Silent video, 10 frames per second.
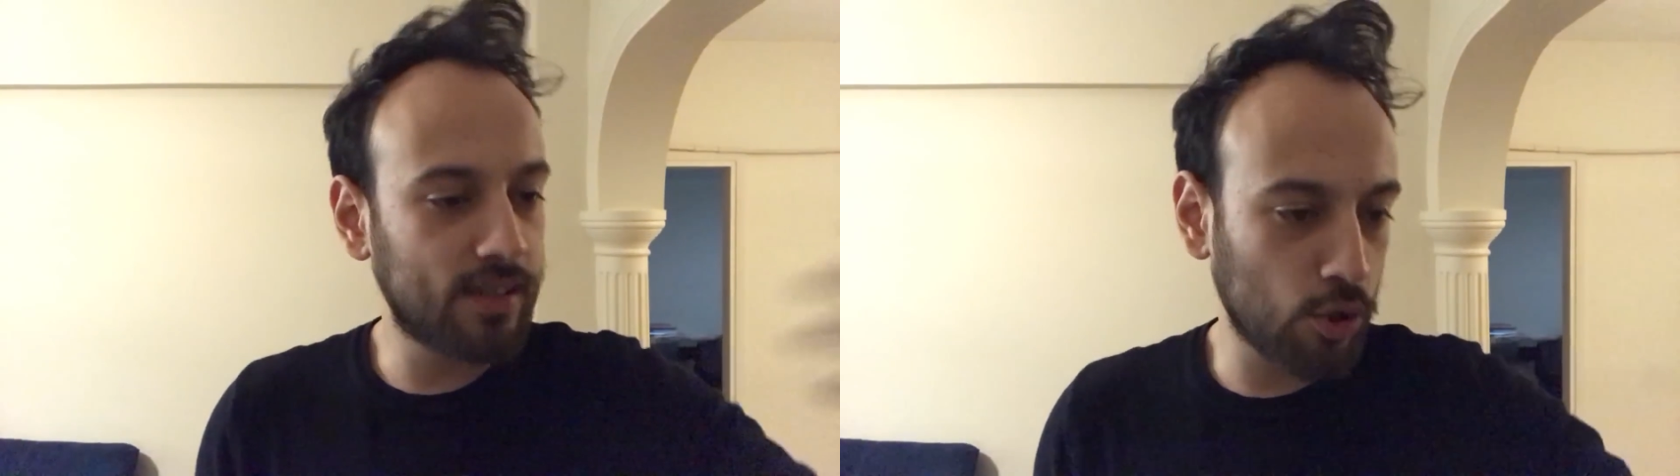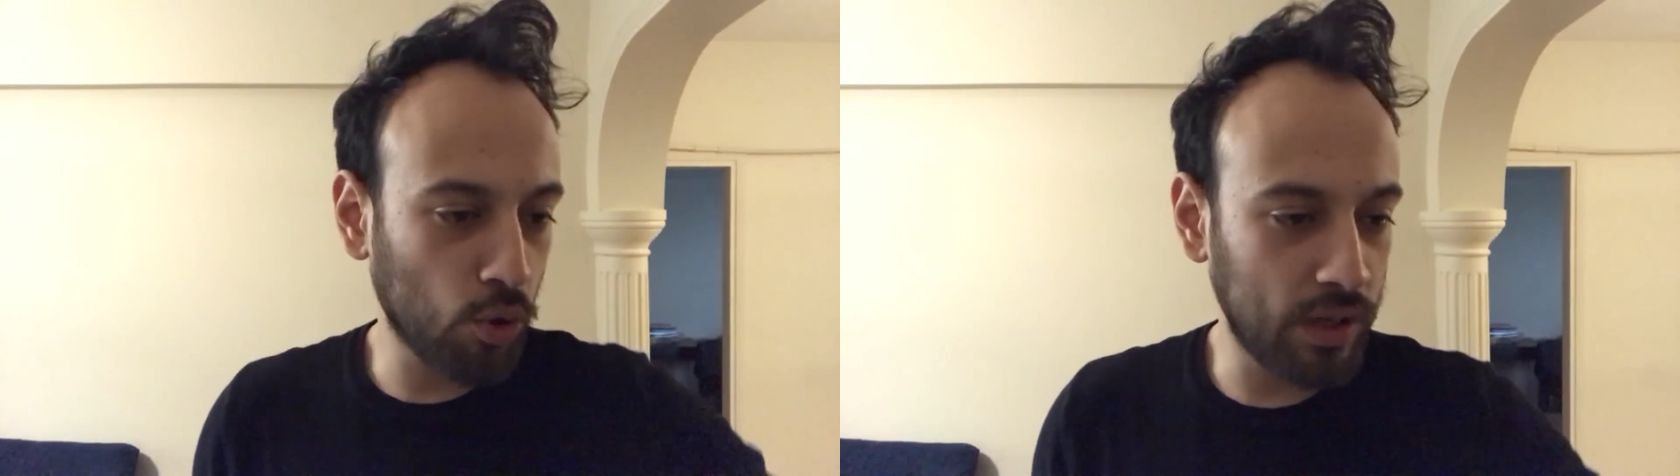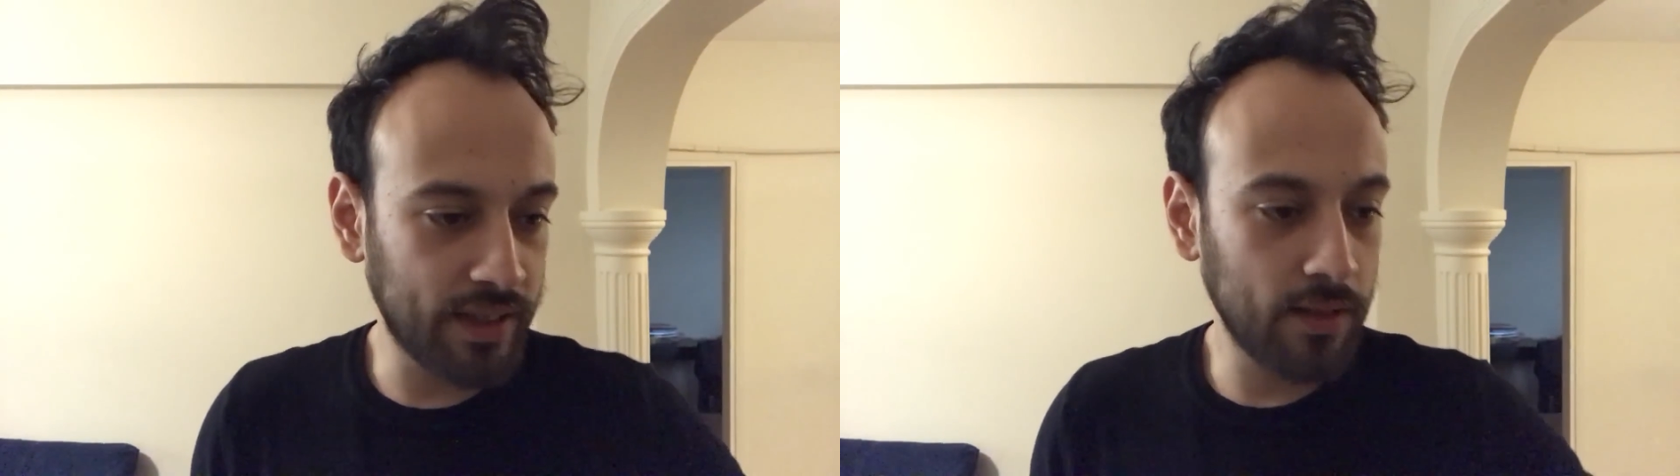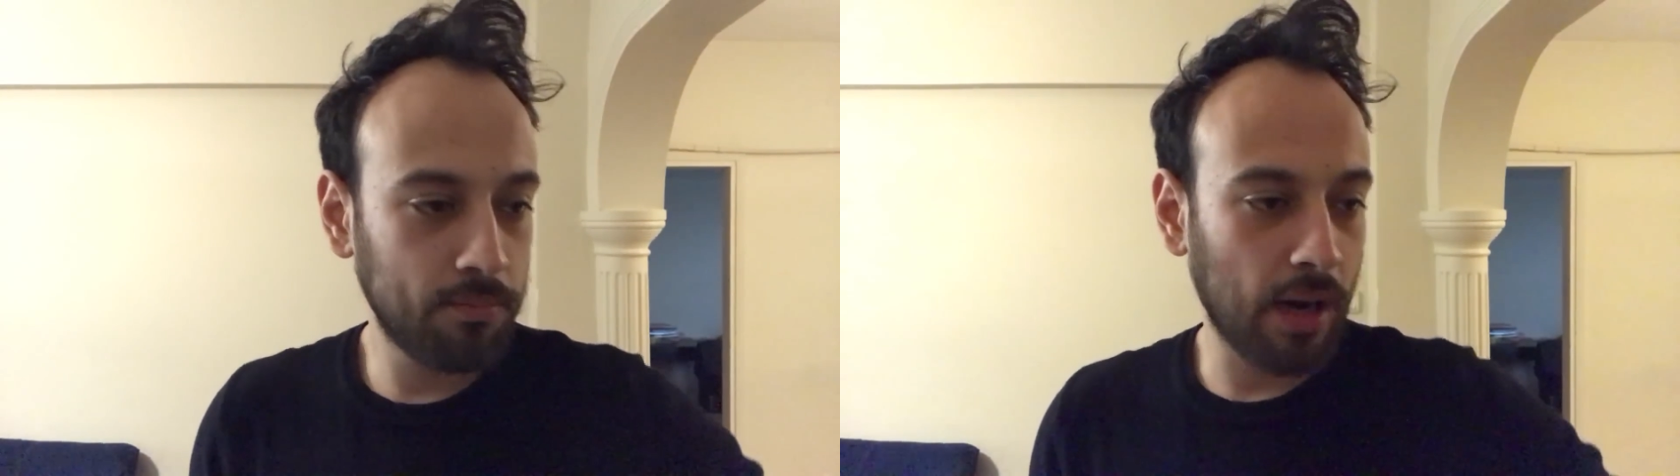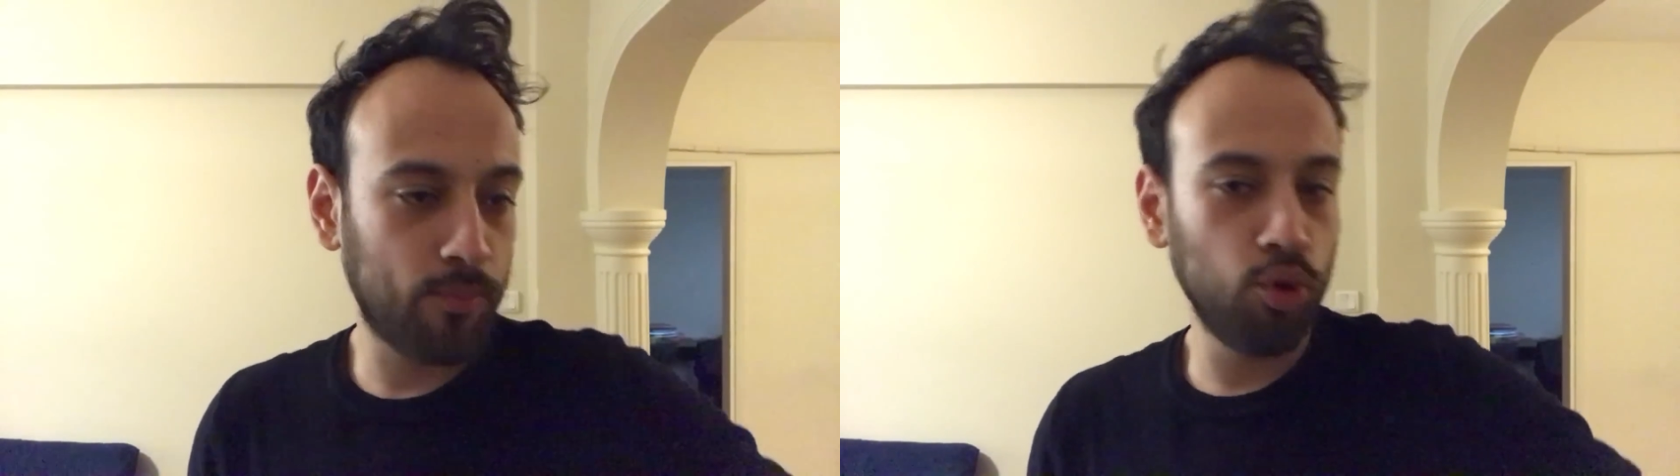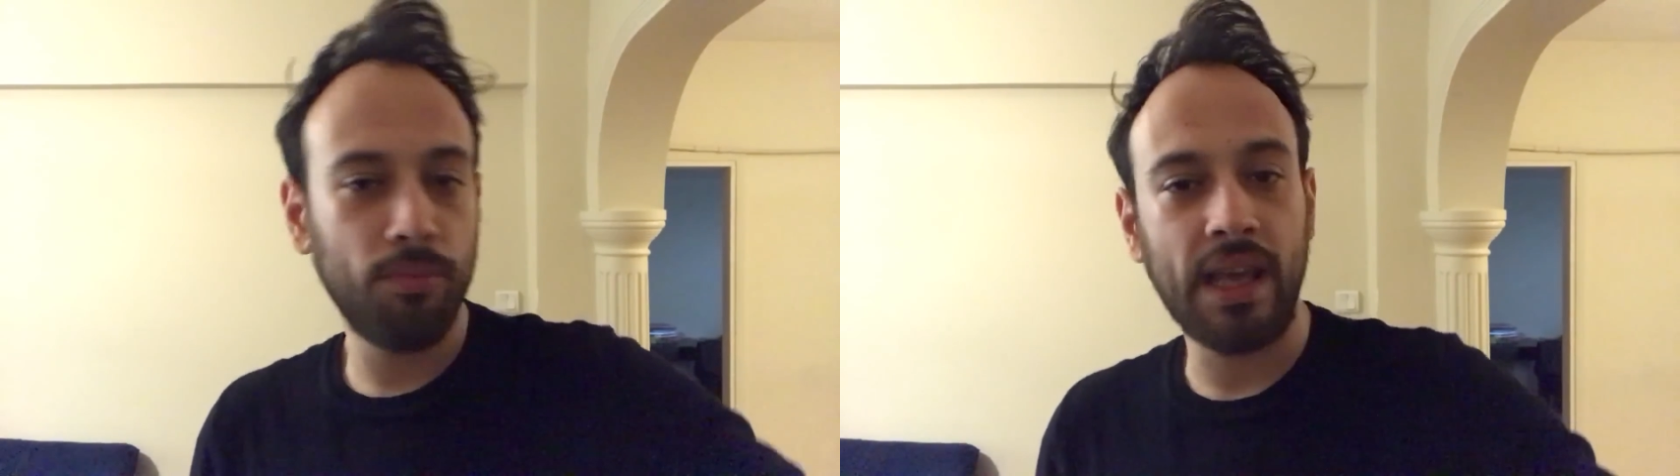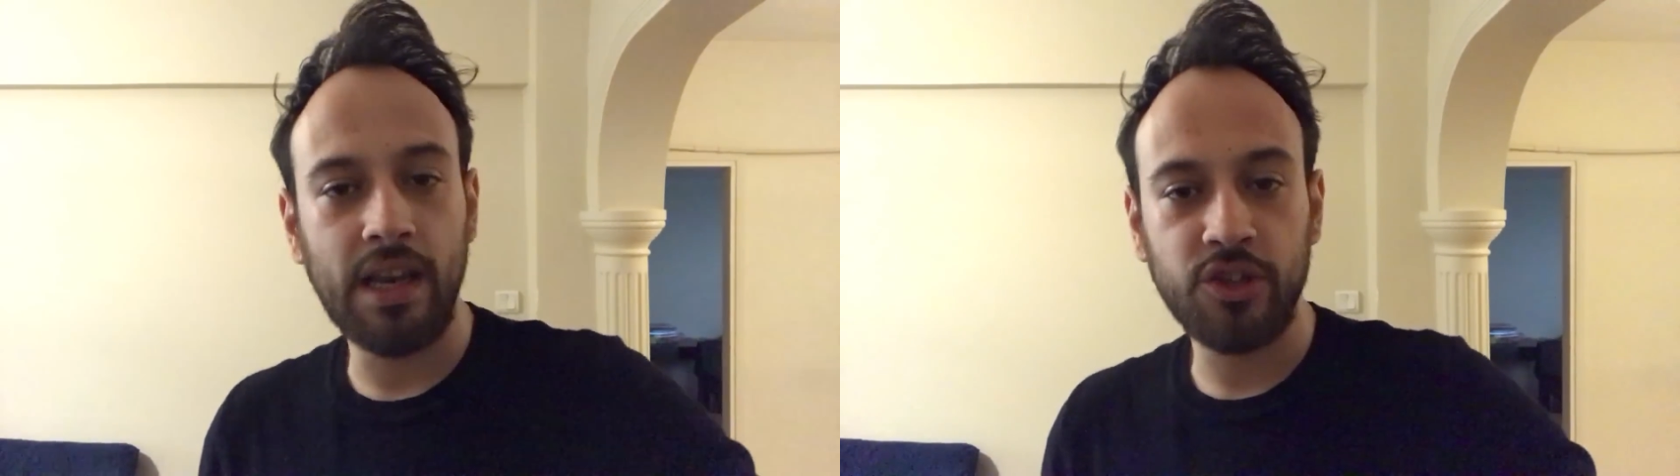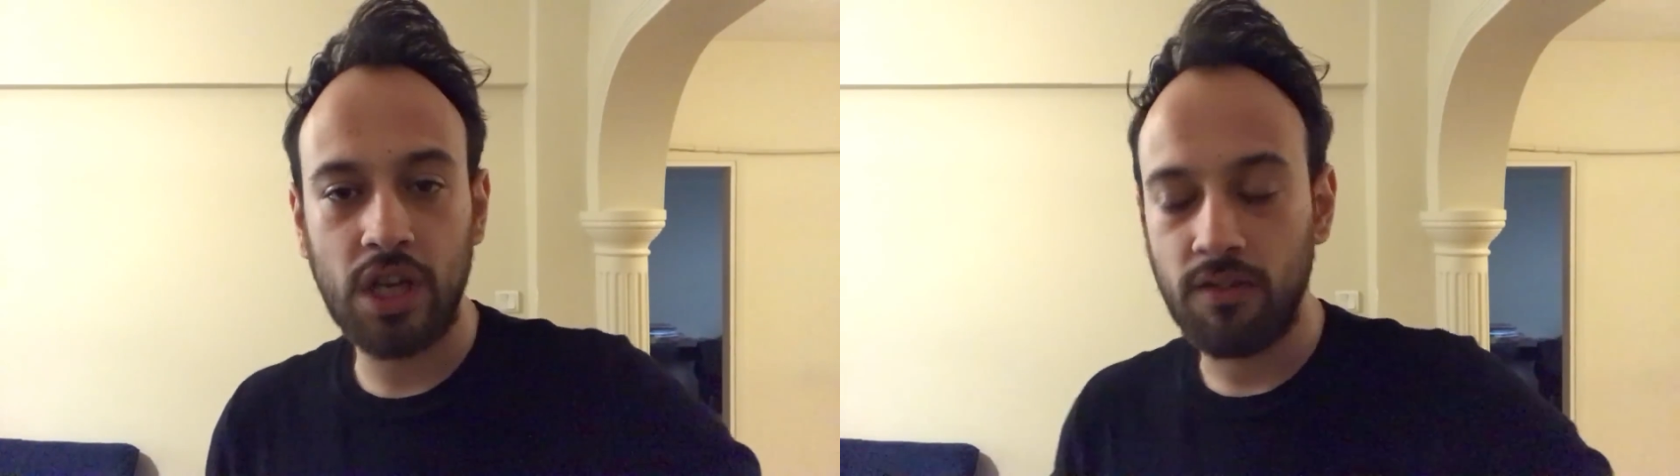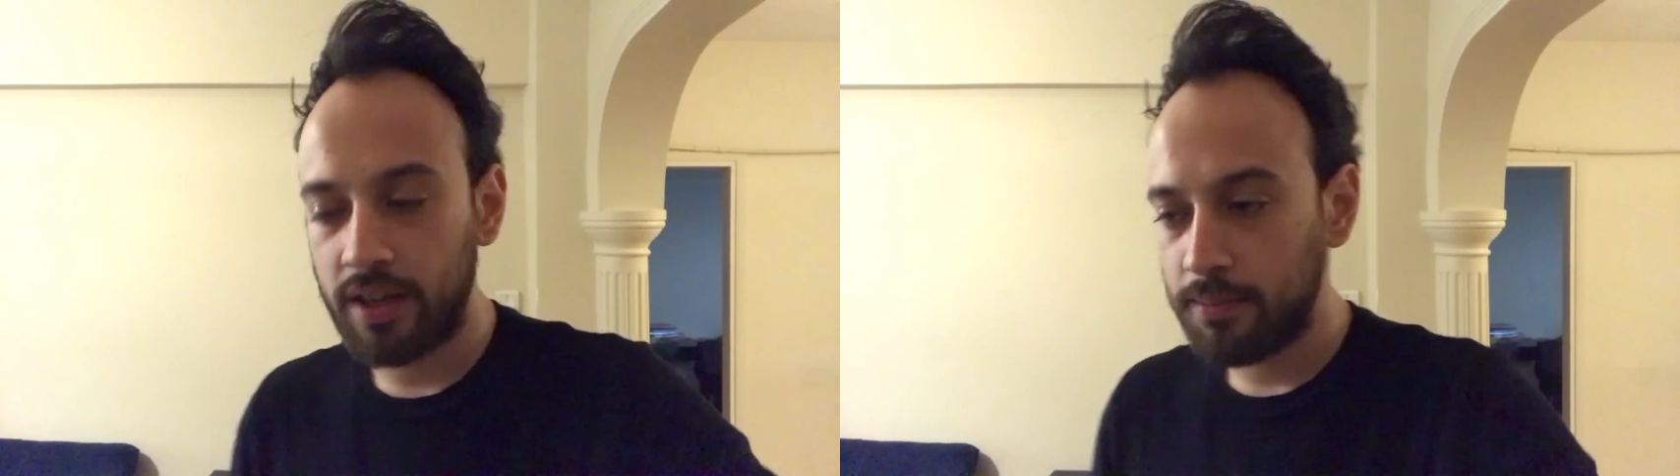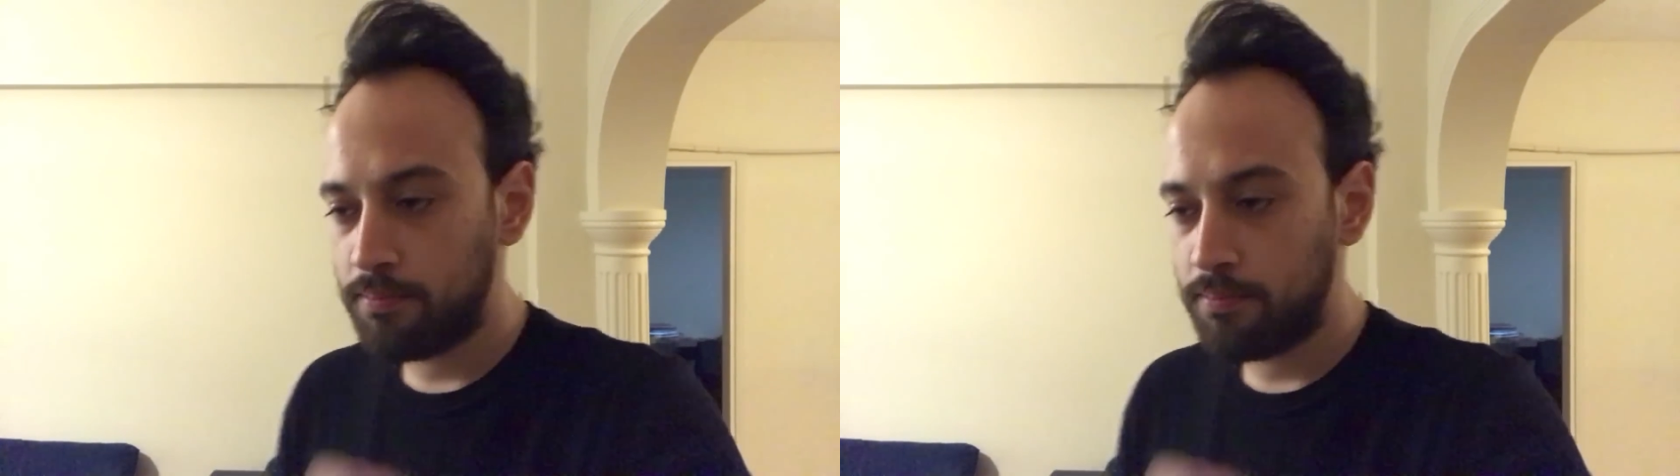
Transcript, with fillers: size söylenen bak bunun geleceği